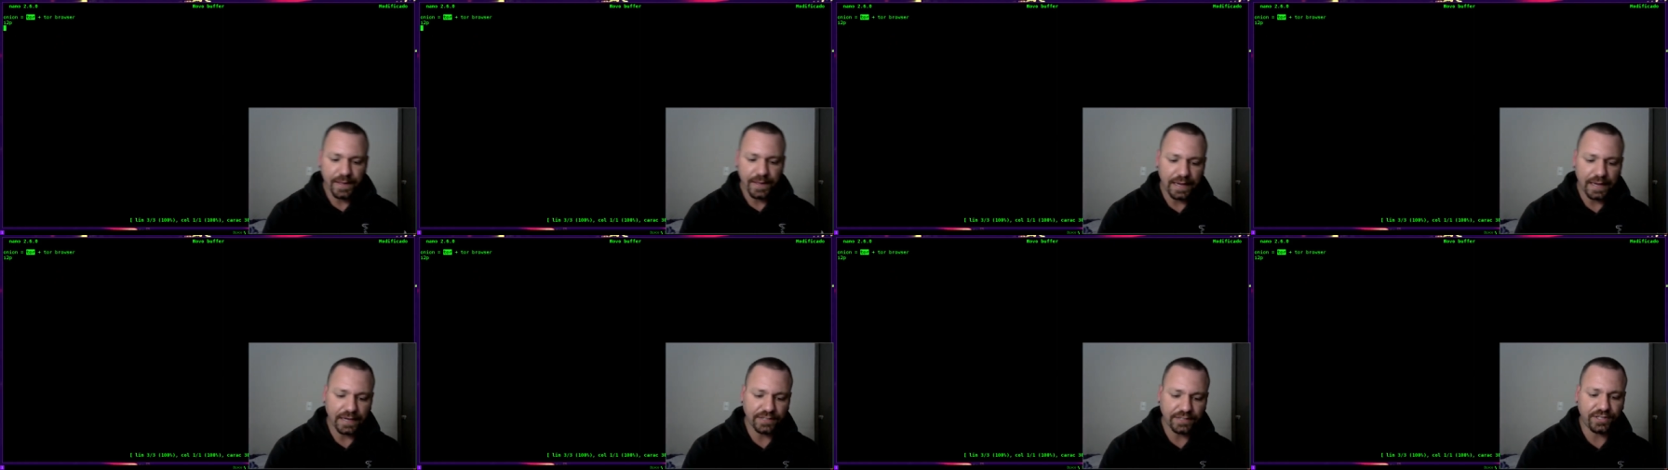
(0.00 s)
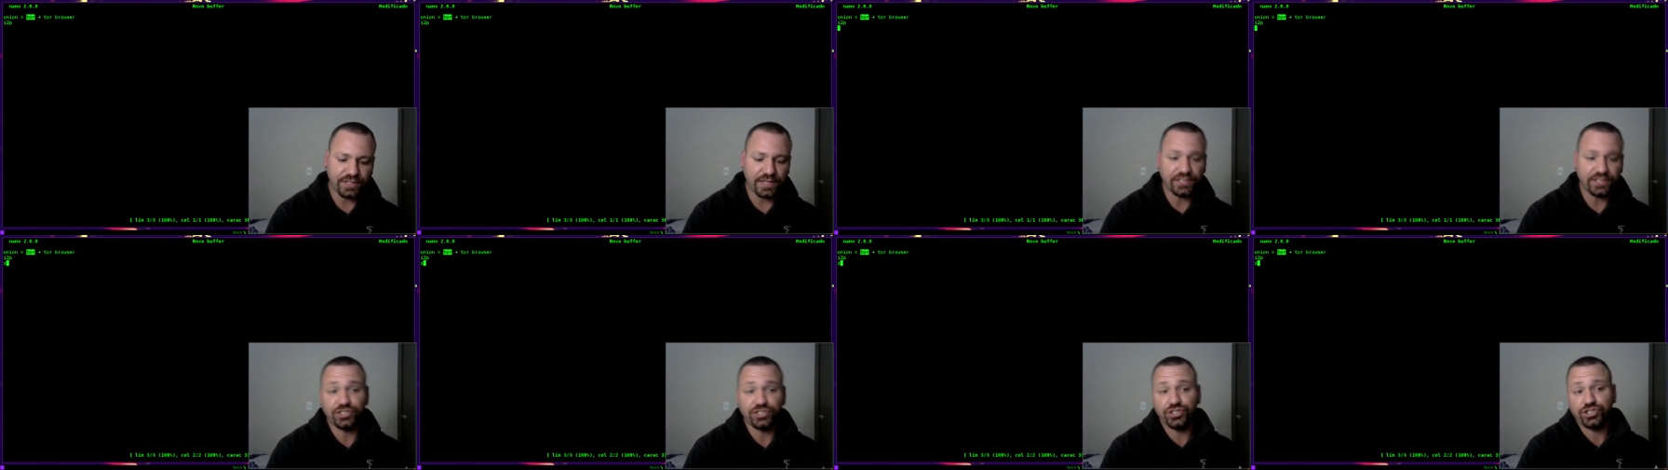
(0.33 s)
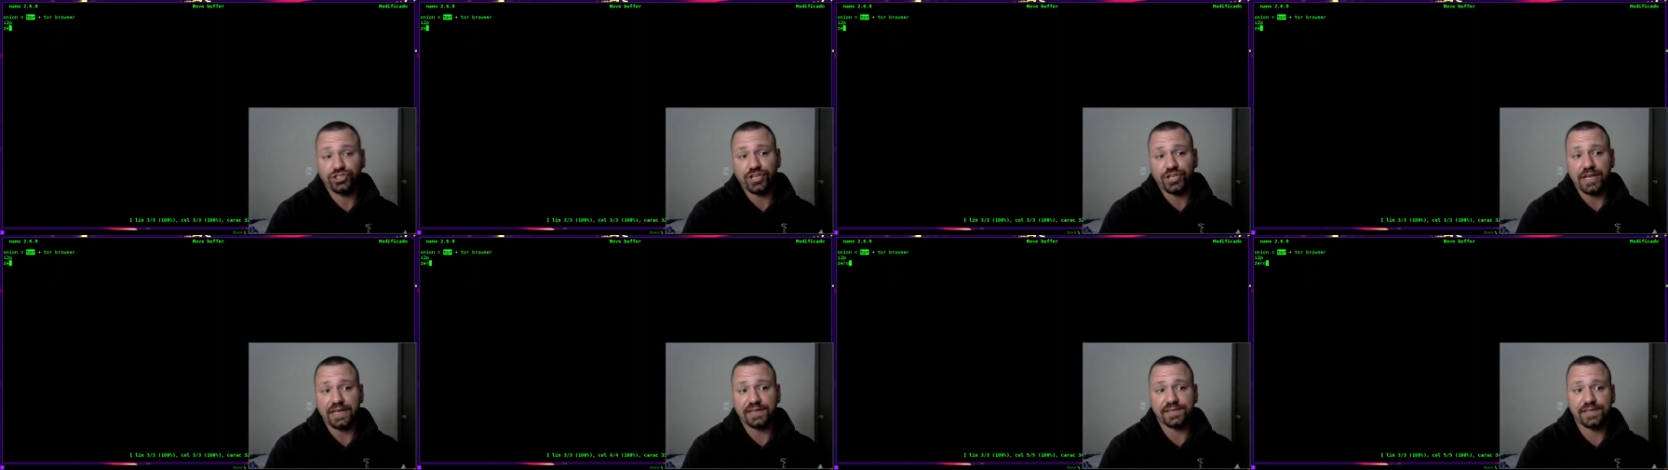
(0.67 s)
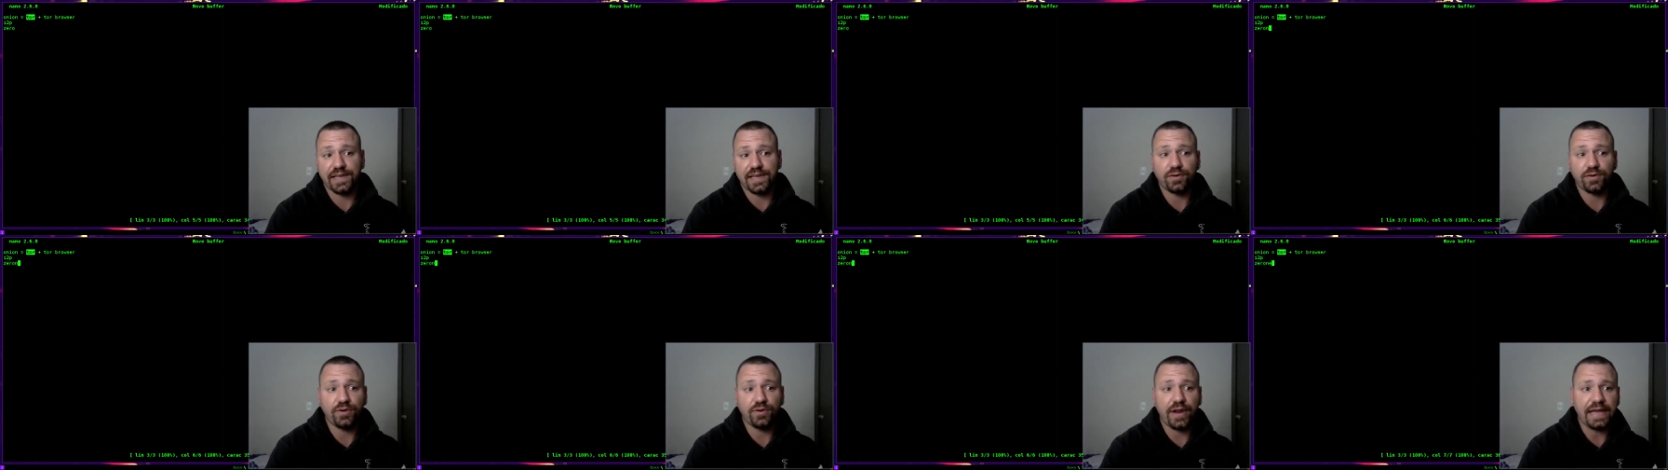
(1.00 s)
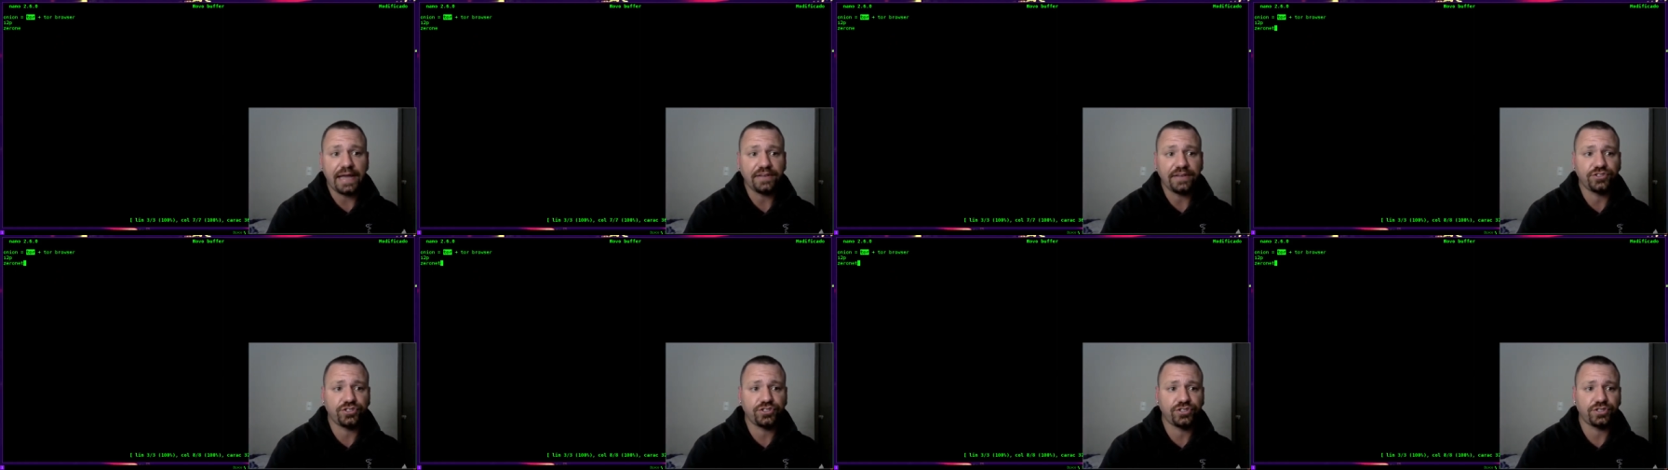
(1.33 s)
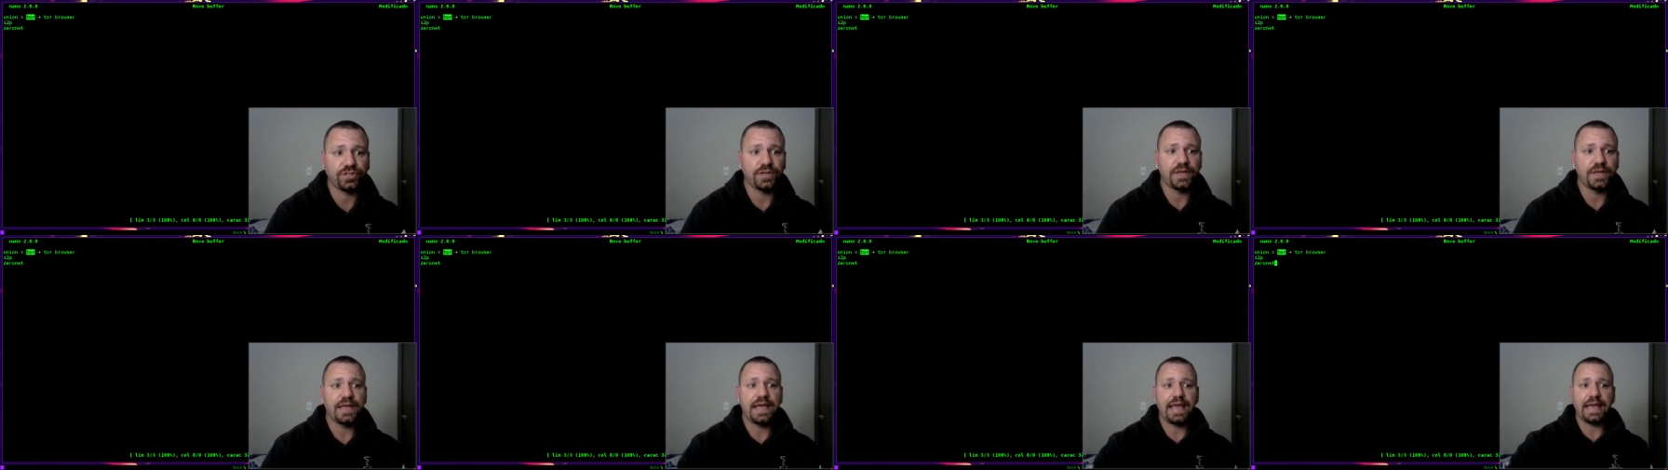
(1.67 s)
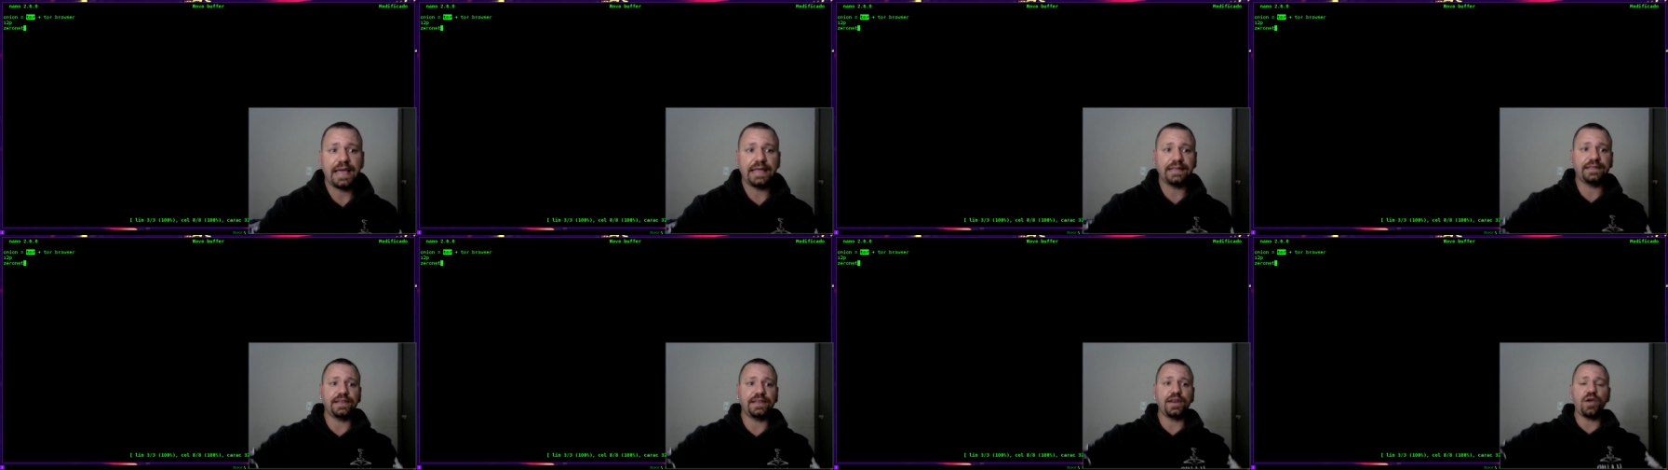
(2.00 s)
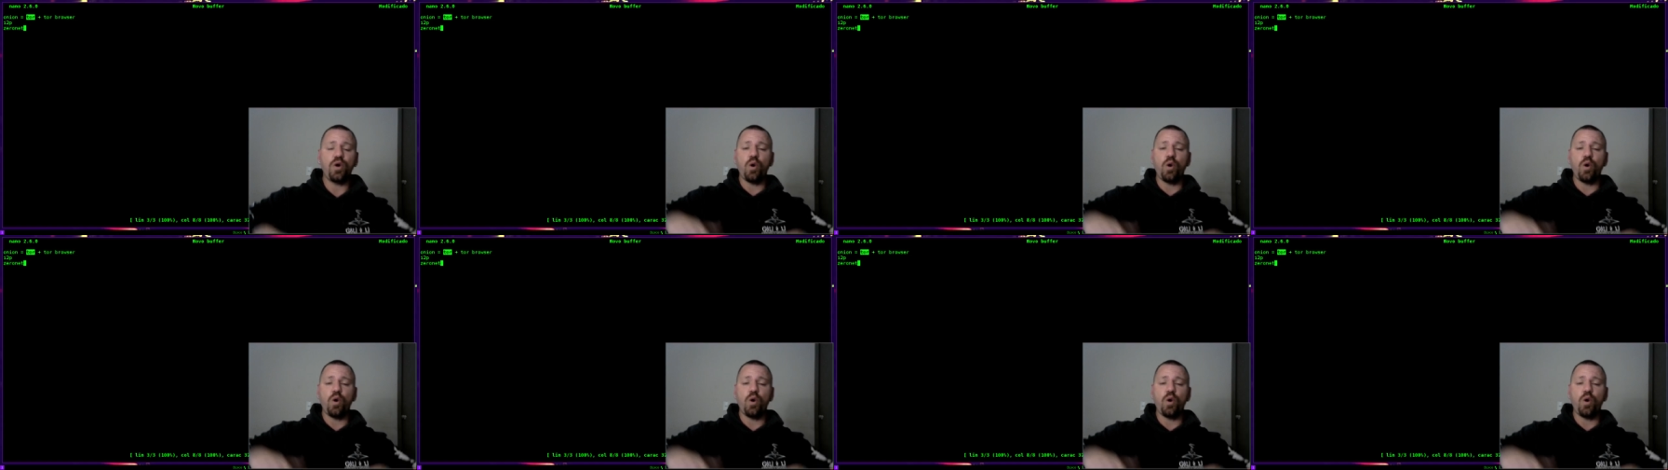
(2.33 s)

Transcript: a, a gente tem a ZeroNet, entre